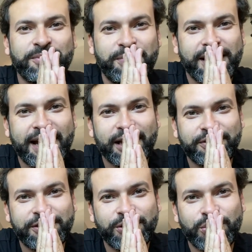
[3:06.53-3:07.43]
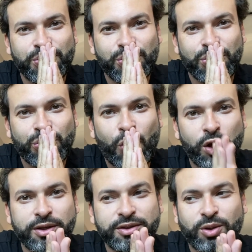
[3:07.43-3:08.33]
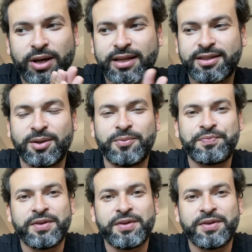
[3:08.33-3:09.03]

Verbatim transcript: Obrigado, viu? De coração.